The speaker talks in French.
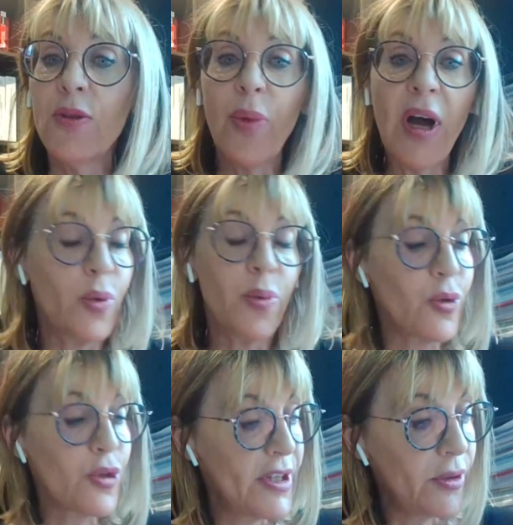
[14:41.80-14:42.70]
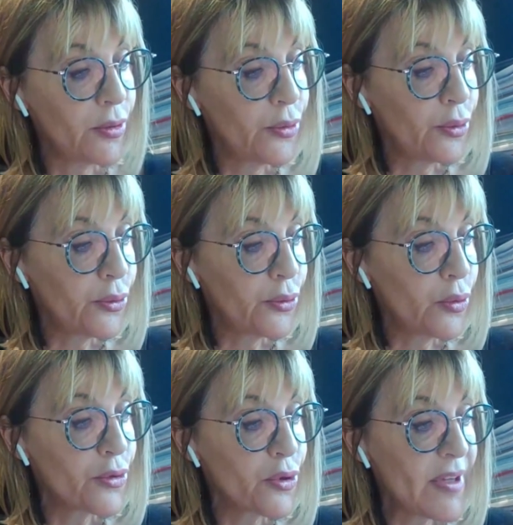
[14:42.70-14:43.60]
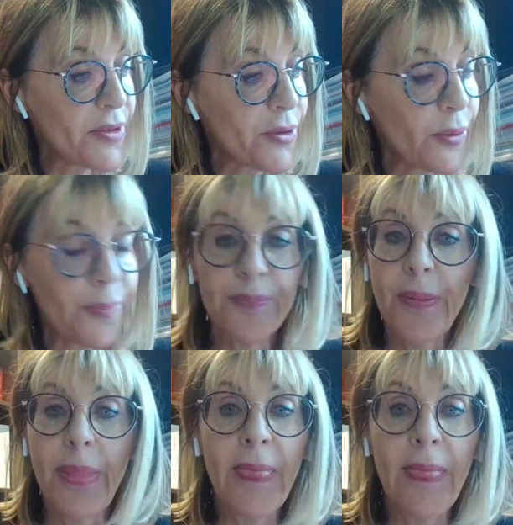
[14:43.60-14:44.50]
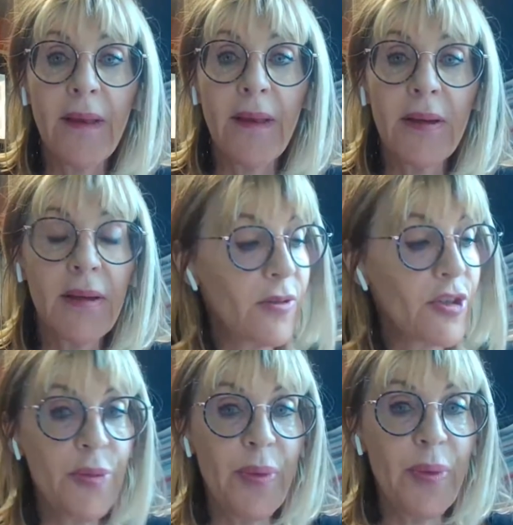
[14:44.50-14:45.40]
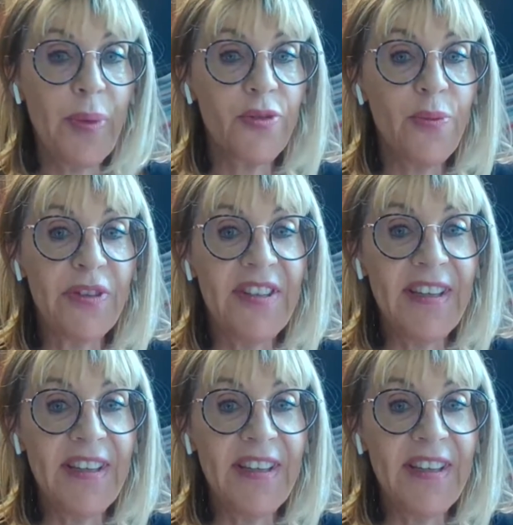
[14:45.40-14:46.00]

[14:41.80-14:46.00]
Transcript: et non pas un projet euh, d'autoconsommation. Alors, j'ai perdu ma